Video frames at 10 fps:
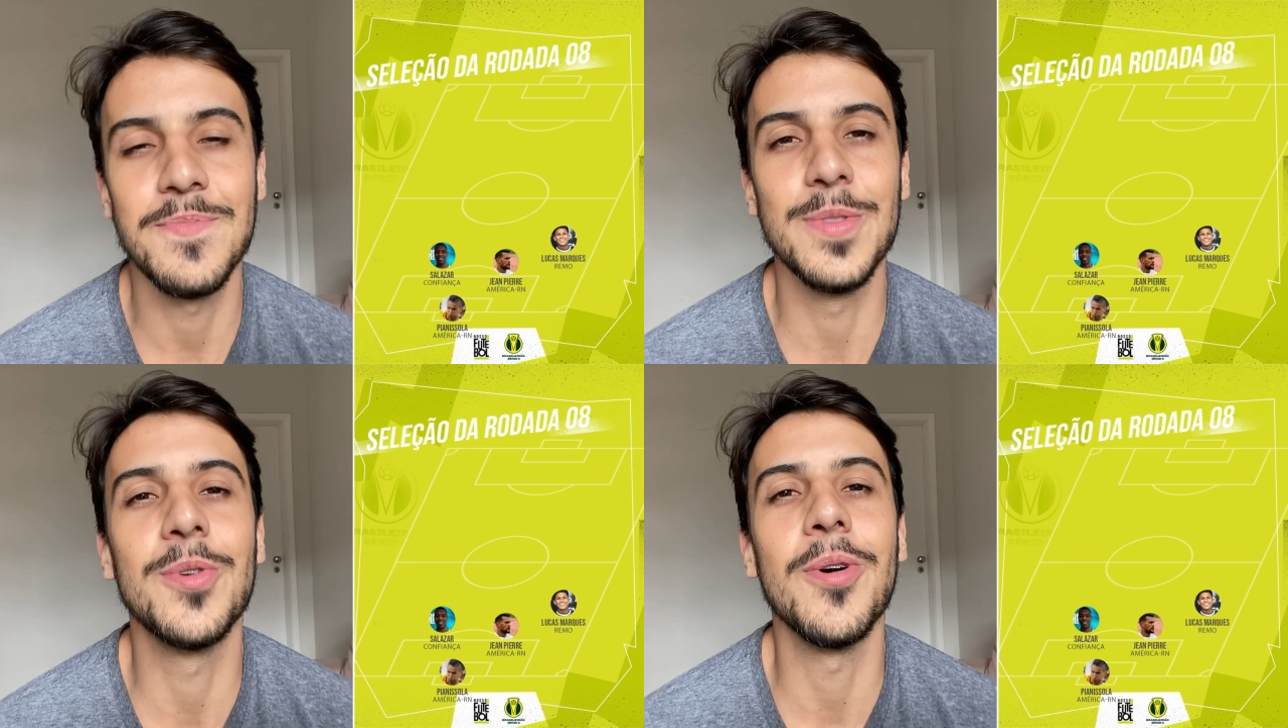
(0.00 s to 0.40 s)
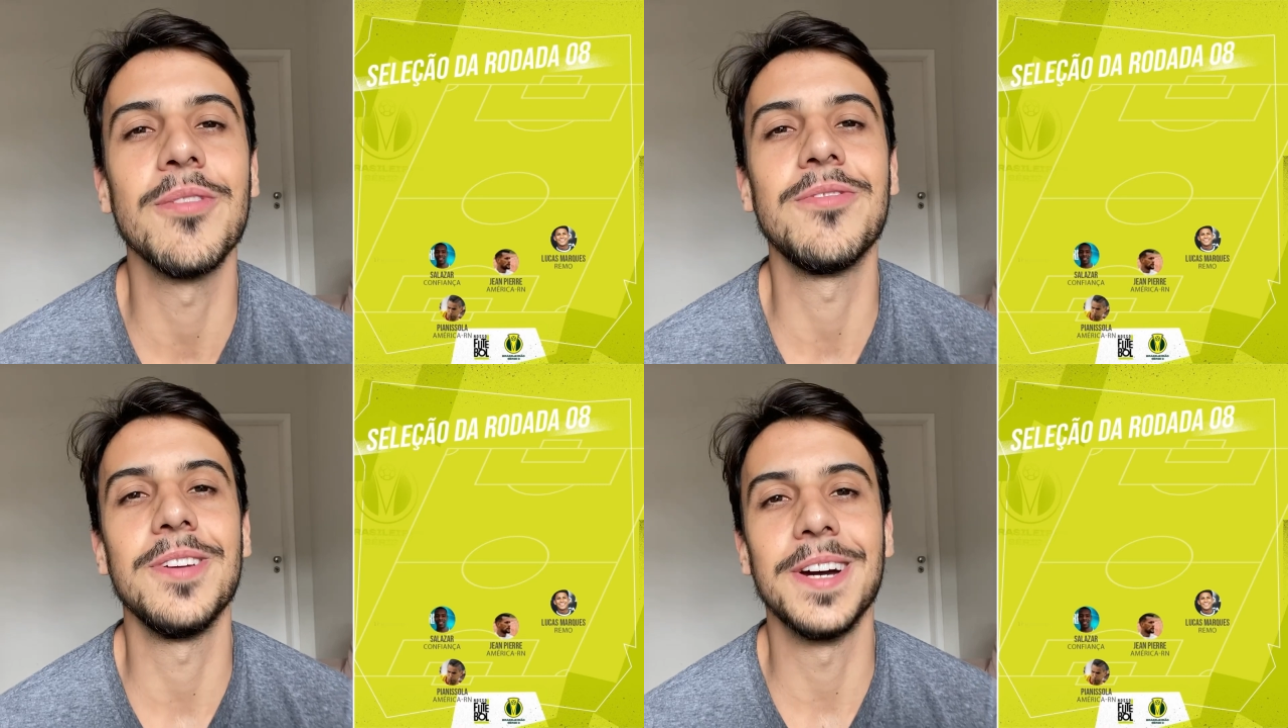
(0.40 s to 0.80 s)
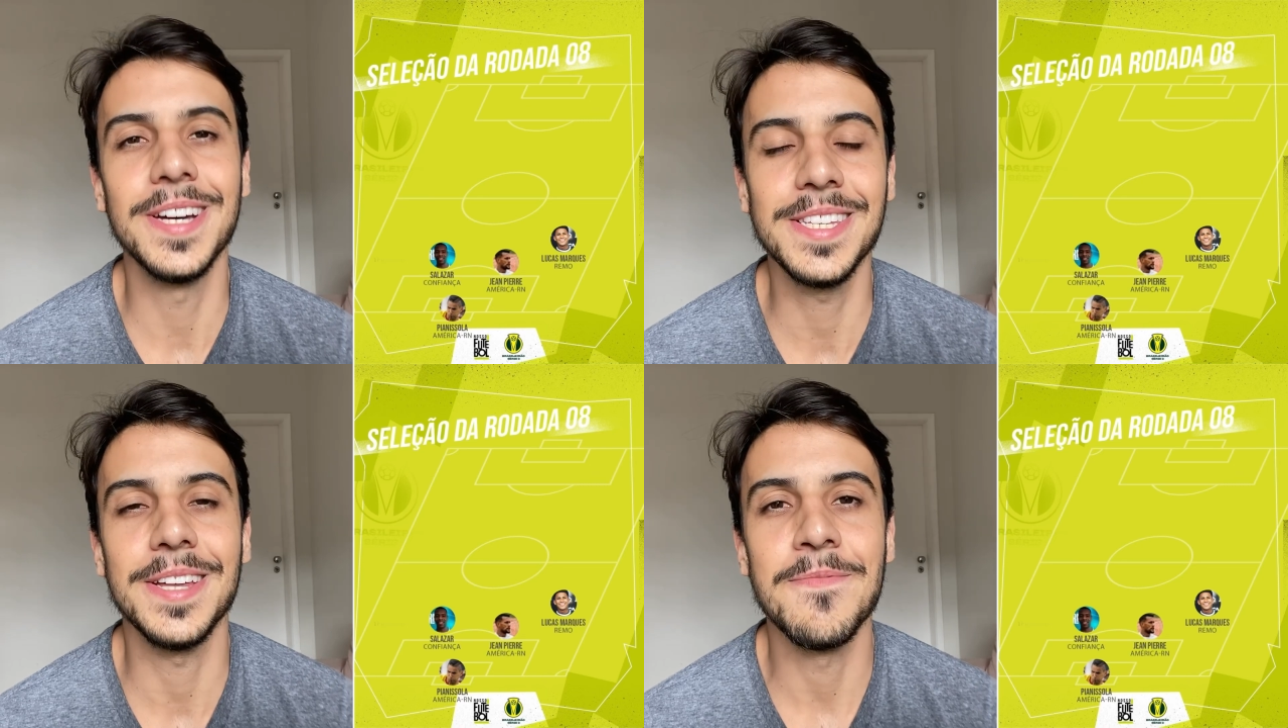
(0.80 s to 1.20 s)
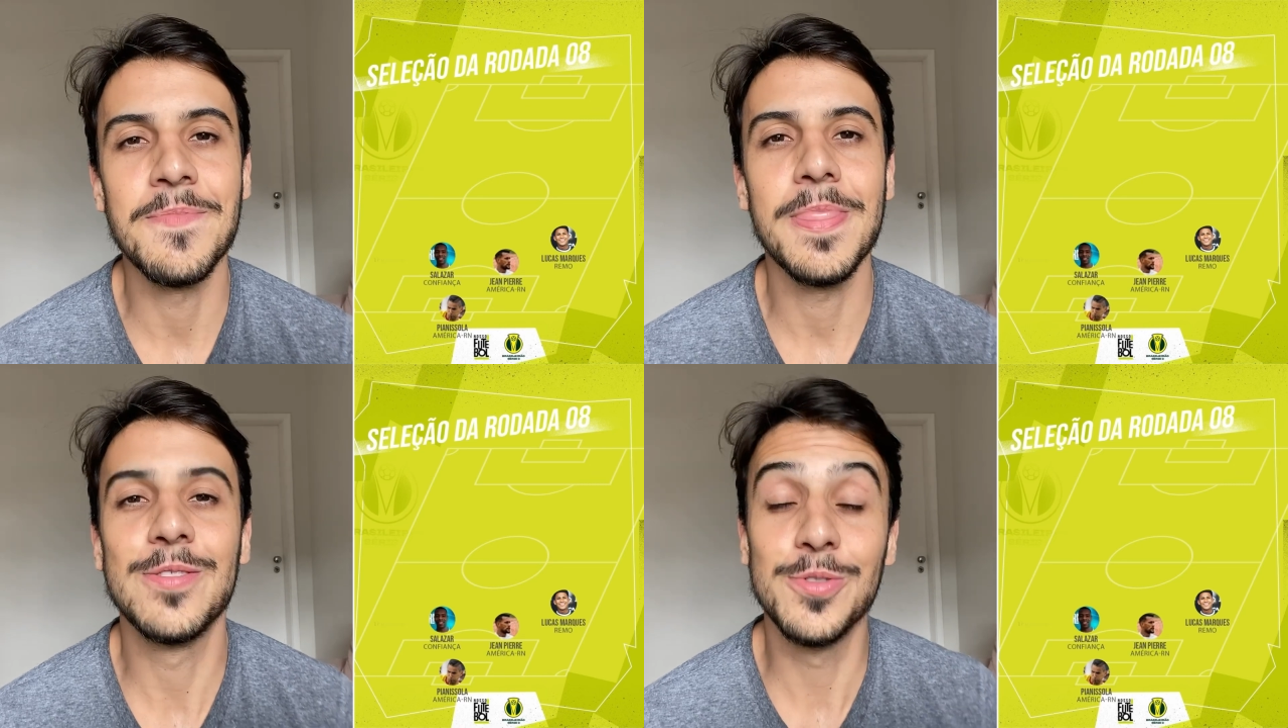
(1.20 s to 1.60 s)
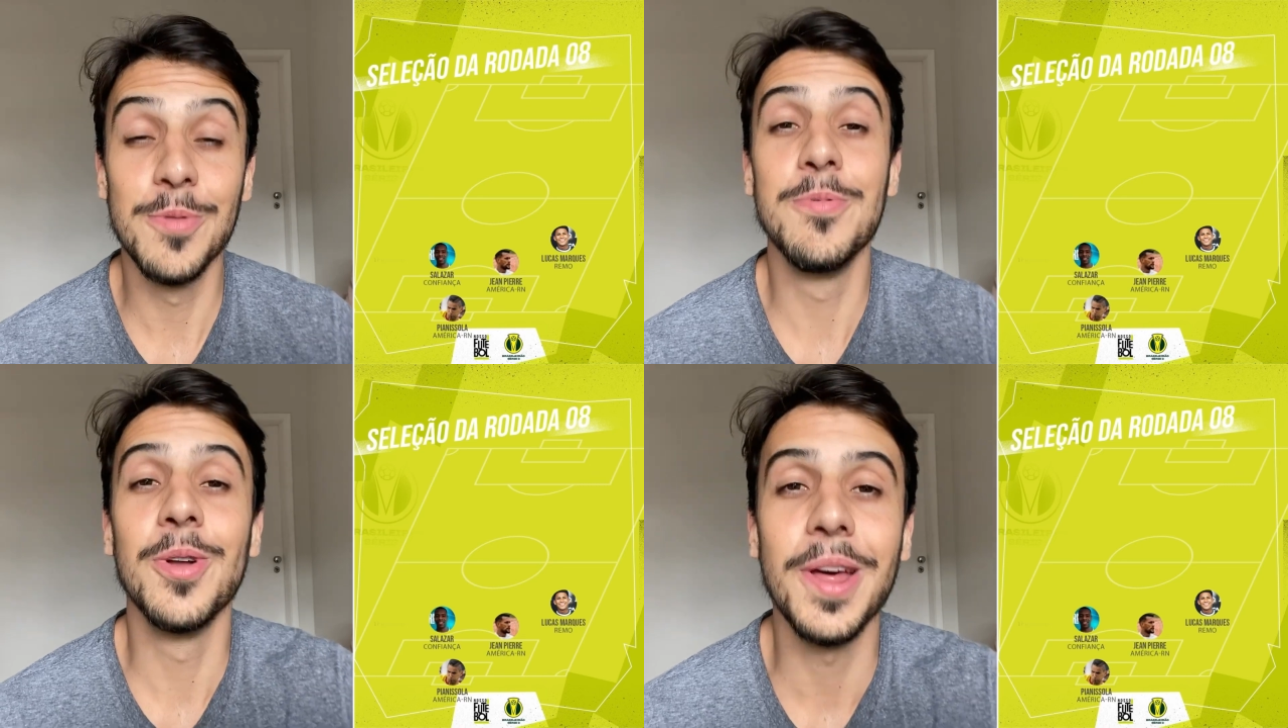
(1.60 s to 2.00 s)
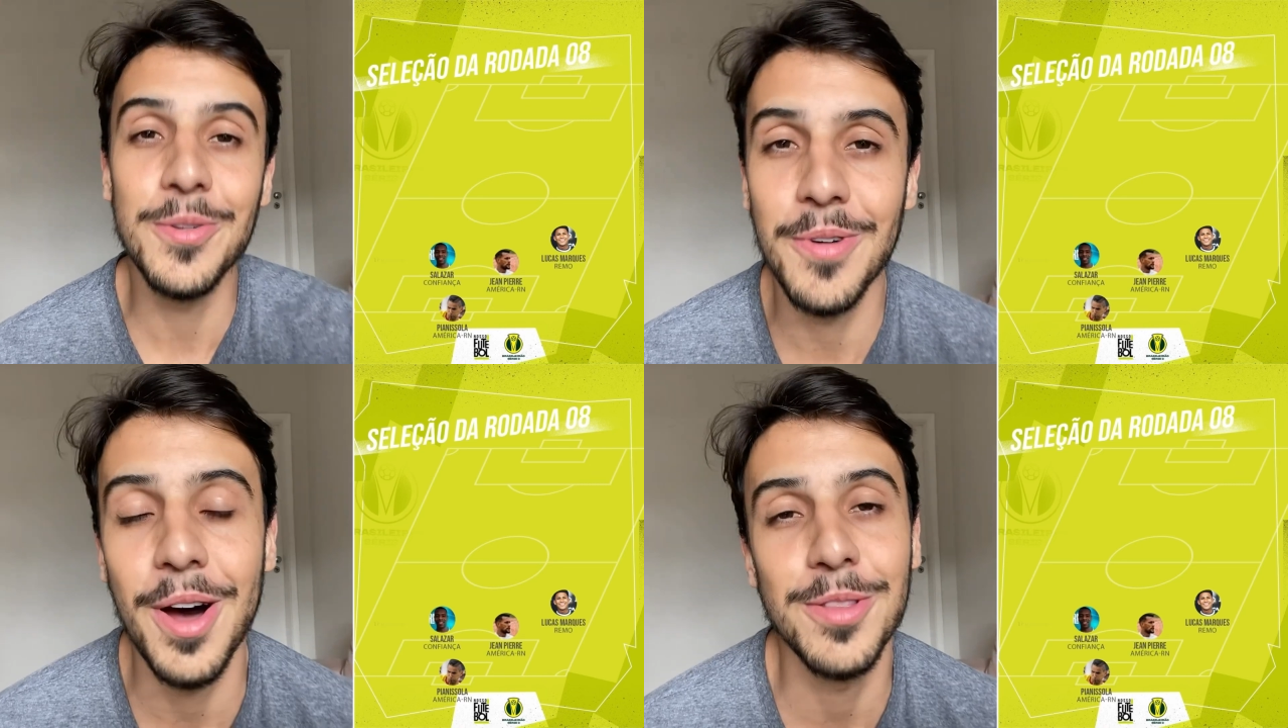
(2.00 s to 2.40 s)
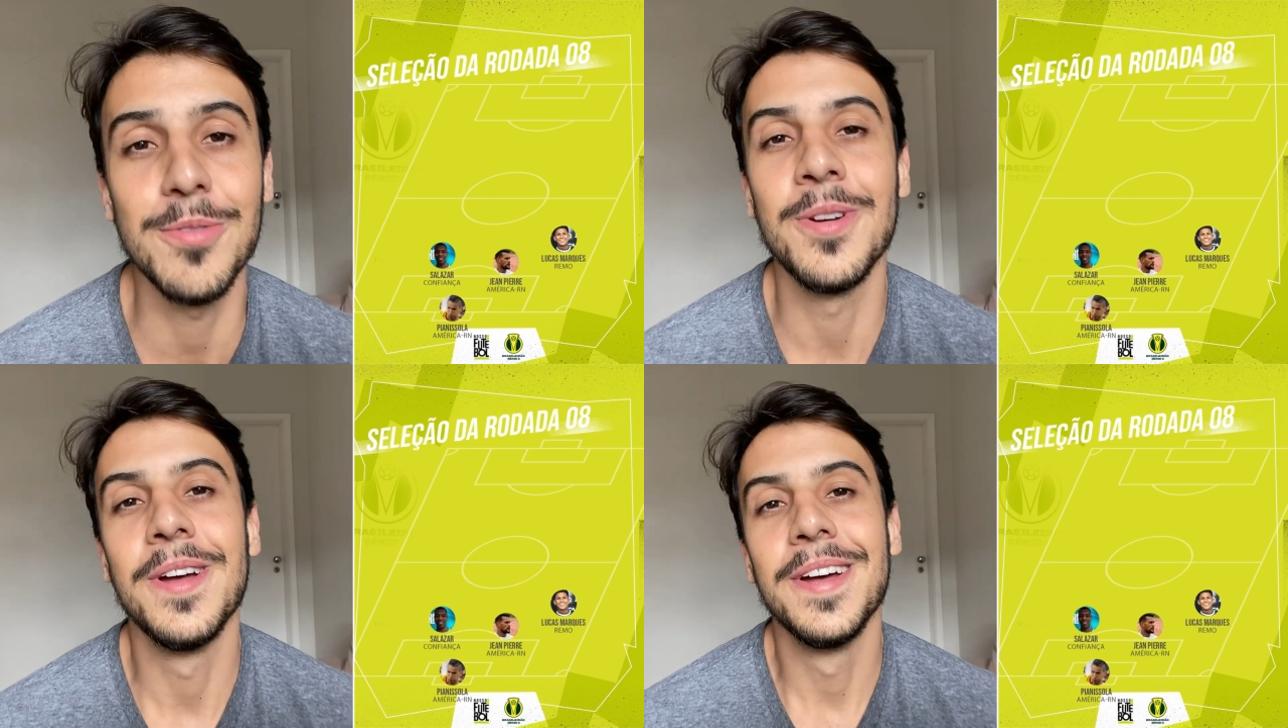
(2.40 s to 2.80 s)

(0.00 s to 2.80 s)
do Confiança, que subiu lá no alto